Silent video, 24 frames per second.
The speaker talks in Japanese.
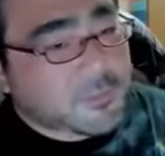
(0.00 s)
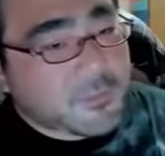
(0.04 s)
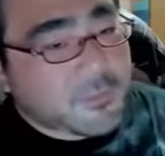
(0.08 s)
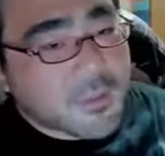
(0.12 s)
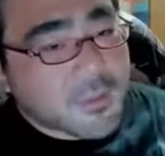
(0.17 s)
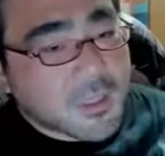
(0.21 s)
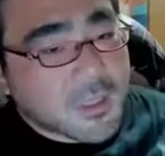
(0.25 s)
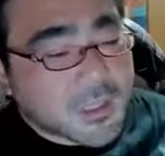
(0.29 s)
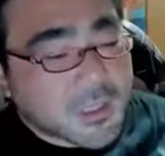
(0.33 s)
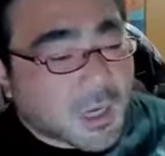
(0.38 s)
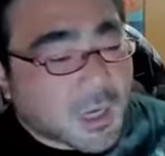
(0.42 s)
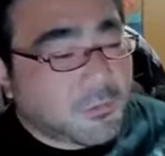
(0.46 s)

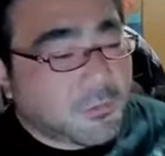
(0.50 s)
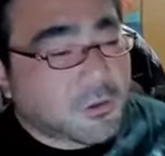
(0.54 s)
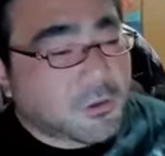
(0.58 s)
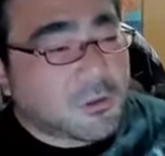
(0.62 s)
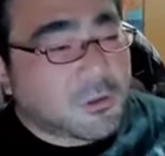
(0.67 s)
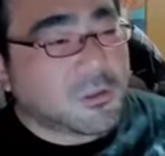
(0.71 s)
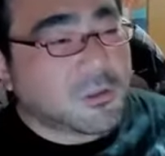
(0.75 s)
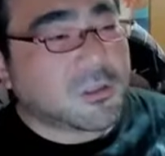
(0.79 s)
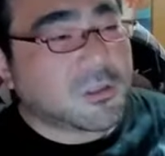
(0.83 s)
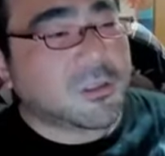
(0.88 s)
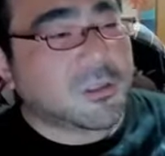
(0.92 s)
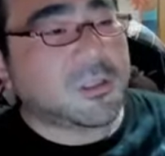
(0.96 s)
しかも
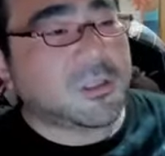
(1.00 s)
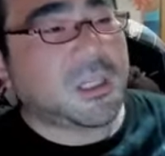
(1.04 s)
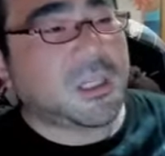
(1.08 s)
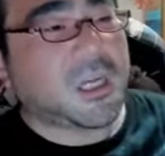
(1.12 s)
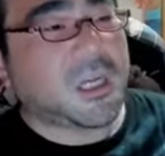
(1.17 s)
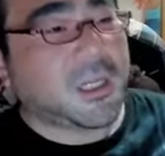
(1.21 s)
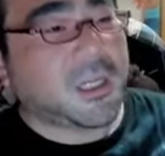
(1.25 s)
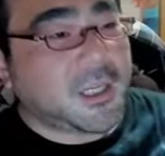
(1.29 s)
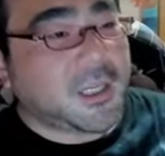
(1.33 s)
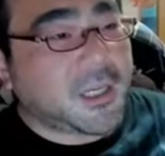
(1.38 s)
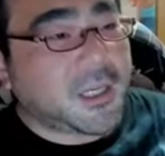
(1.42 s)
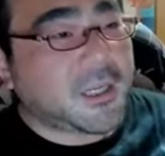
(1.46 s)
交通費
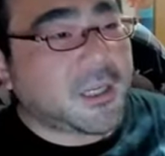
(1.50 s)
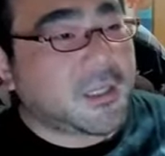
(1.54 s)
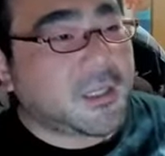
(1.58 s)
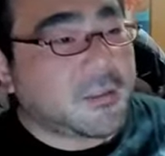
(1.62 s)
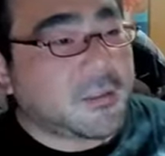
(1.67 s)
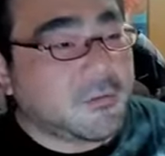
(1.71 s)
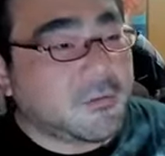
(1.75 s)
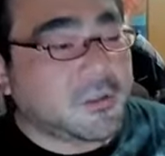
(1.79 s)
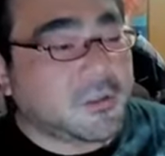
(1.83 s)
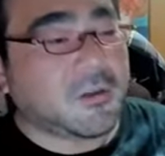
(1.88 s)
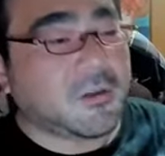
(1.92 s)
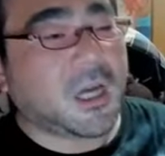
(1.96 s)
がね、
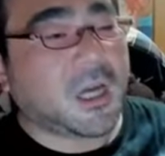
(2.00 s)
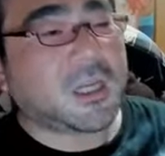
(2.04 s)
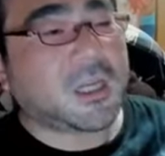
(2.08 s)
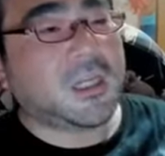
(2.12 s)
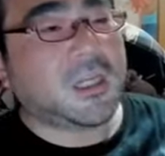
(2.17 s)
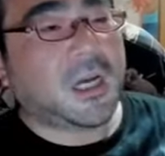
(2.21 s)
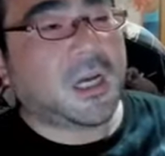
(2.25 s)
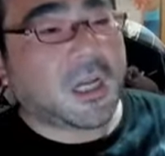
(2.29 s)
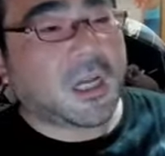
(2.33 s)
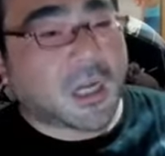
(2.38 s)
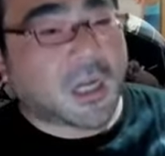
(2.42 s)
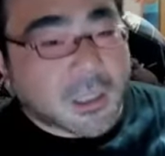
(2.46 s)
浮くわけ
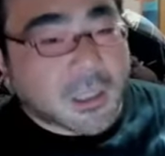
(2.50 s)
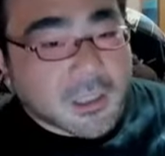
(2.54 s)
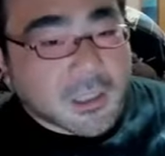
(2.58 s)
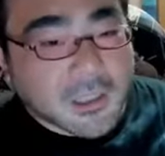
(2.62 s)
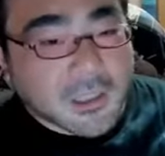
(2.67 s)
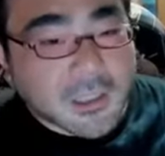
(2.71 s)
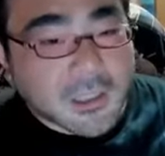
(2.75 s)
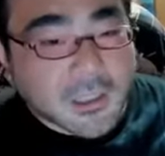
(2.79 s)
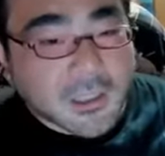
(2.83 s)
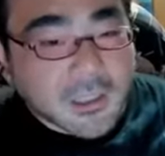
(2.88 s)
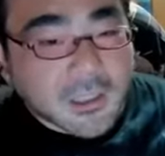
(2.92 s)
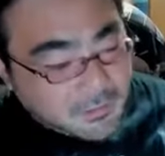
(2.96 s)
だか
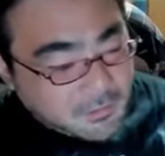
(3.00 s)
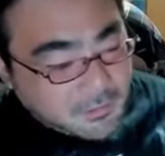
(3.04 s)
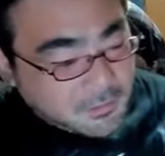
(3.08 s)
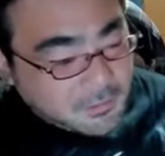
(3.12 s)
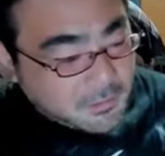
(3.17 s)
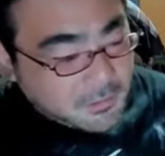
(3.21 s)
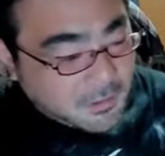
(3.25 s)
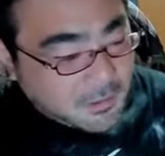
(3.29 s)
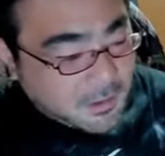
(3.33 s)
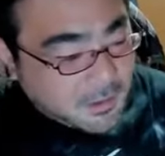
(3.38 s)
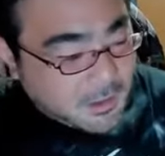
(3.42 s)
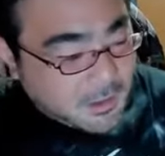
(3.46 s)

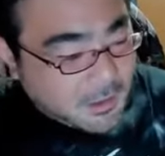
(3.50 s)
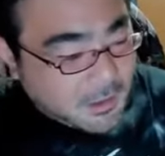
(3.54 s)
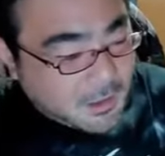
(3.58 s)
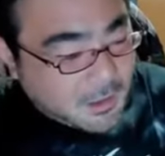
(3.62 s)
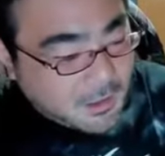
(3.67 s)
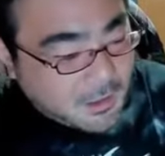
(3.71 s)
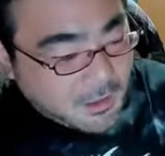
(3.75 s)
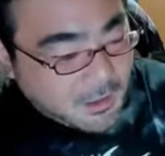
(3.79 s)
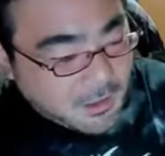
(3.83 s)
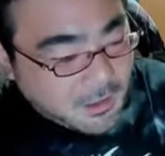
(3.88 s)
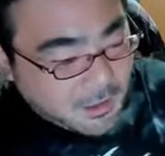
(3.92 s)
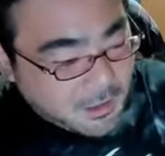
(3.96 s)

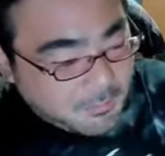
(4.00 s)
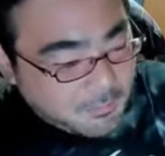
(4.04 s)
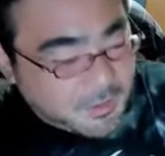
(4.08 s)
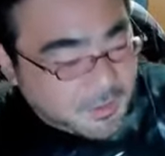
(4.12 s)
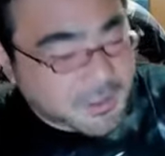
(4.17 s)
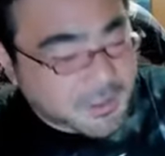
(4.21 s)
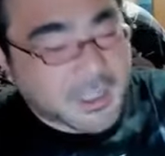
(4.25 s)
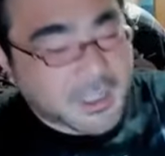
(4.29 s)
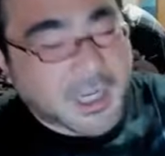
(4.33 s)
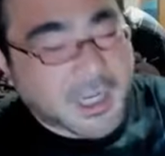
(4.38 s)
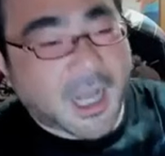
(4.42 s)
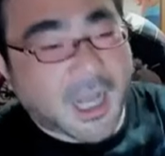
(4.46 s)
ら。
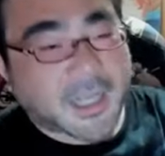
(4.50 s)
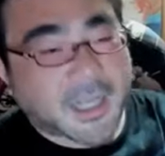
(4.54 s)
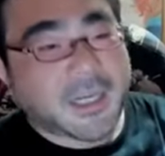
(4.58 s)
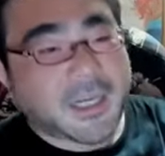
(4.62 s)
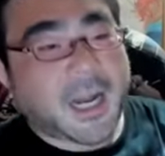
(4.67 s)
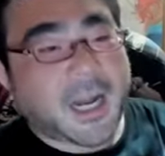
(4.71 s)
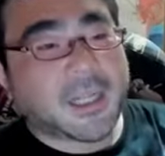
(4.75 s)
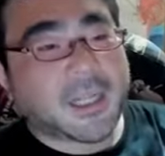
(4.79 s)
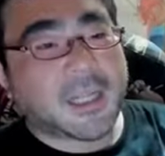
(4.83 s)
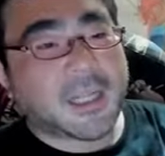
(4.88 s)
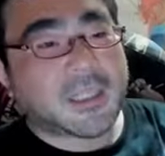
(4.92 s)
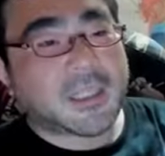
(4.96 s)
別に限ら
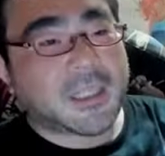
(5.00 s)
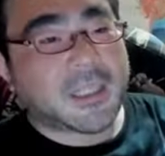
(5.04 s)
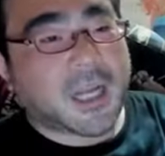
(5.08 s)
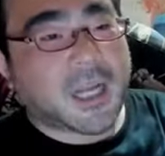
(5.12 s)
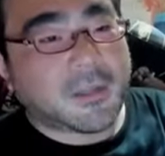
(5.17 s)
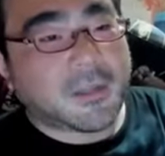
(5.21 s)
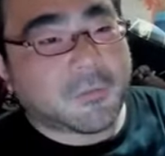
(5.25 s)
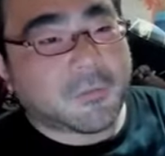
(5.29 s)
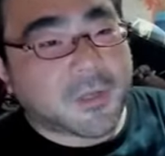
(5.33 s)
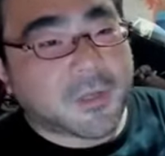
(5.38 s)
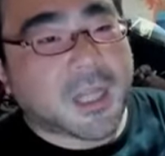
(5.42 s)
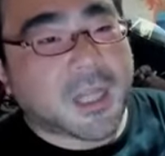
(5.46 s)
れた時
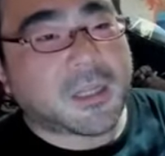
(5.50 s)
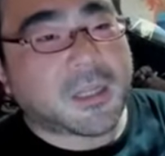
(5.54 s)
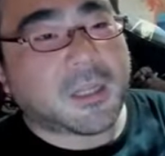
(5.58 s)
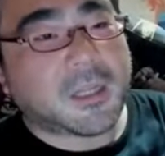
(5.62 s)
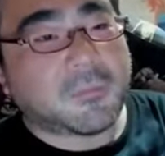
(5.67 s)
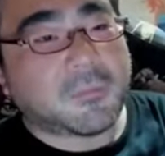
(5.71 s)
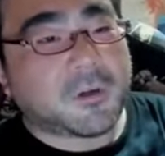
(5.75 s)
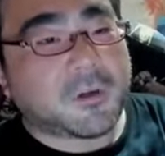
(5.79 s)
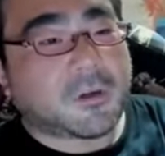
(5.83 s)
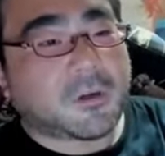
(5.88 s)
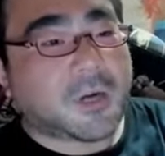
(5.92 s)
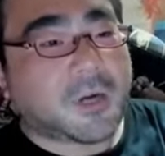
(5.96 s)
間、俺なんて
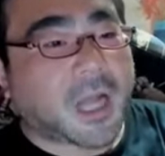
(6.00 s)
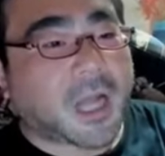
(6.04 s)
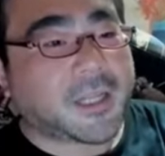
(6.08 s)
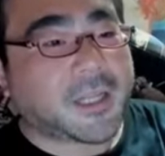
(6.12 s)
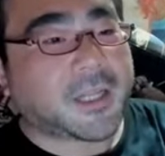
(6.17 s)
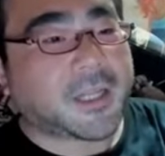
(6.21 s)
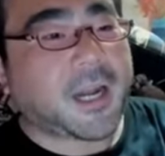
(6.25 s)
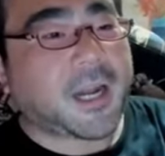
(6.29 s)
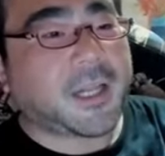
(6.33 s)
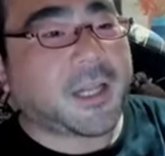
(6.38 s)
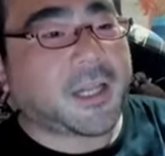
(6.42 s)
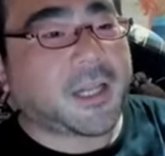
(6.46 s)
もう
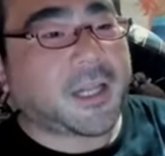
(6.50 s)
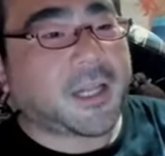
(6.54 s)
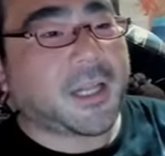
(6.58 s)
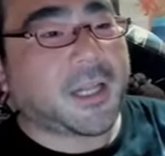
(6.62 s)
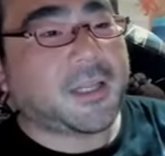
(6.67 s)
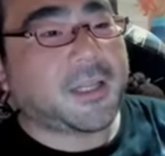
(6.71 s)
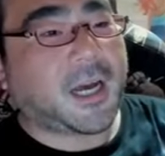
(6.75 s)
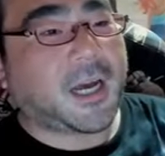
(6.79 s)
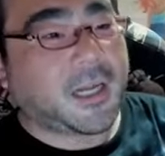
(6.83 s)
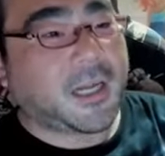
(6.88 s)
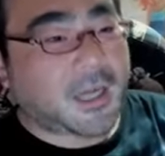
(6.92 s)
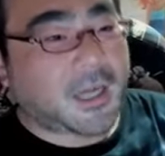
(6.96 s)
働いてない
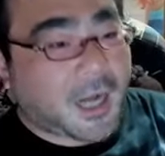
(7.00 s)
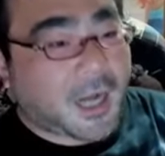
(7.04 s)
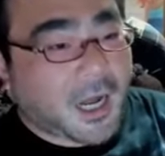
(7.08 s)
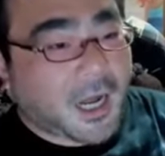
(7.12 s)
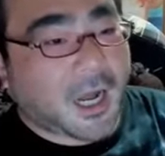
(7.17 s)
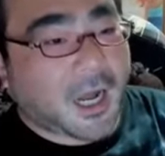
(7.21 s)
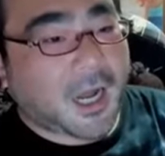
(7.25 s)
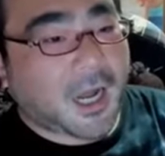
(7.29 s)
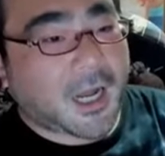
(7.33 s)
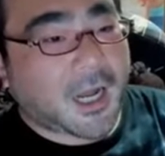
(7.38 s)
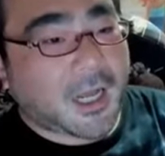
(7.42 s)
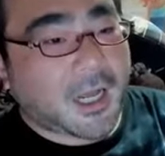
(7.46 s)
んだか
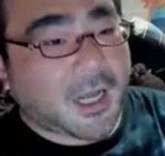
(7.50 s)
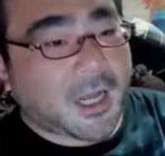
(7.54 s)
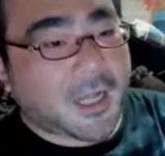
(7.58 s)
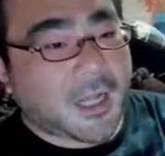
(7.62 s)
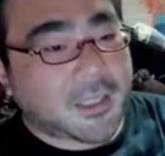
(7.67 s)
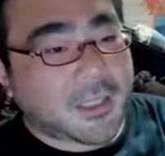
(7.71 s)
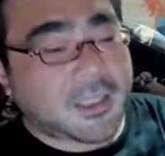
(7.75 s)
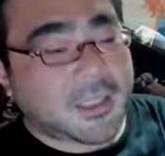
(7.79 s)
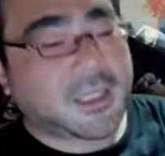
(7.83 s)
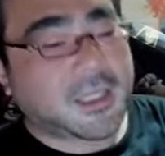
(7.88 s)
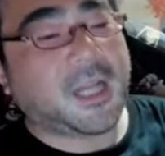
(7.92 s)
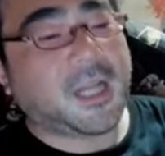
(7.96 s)
ら、
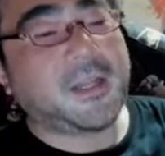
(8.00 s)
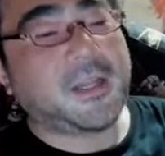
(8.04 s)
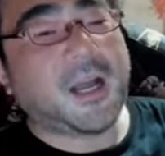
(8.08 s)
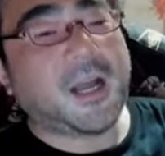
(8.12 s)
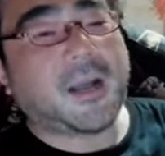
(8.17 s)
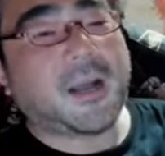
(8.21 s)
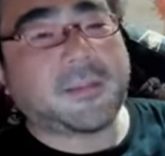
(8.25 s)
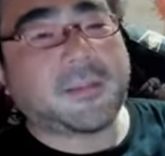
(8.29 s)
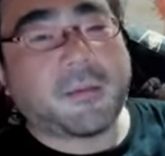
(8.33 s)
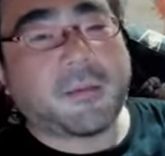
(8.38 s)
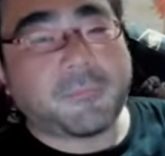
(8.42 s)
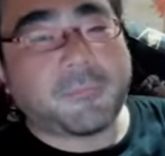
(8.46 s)
時間なん
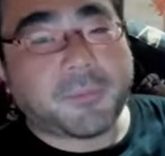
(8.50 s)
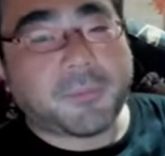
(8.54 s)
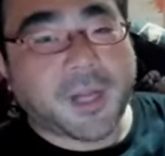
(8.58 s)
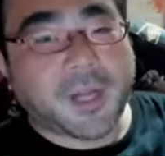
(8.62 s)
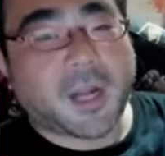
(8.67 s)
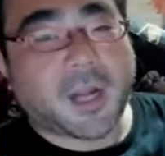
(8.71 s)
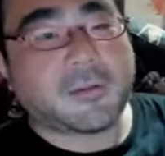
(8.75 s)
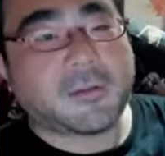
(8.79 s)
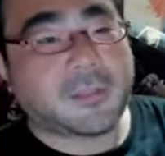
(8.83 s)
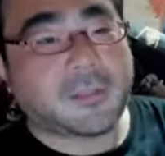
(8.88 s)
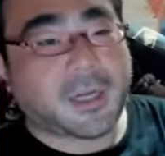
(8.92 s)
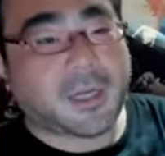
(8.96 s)
かたっぷり
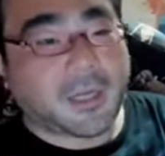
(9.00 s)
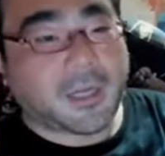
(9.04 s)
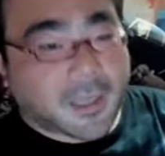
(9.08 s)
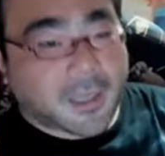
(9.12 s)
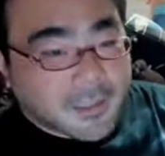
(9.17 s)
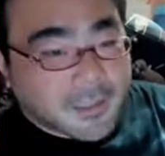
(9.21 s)
あるんだから。